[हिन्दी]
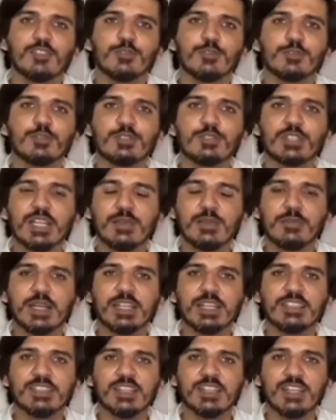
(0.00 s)
उठते हैं
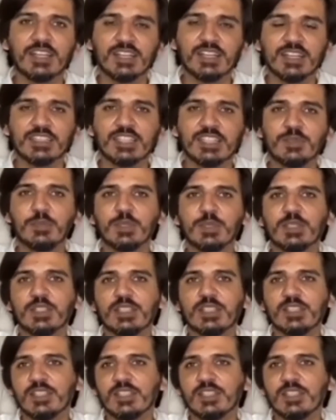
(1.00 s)
बैठते हैं खाते पीते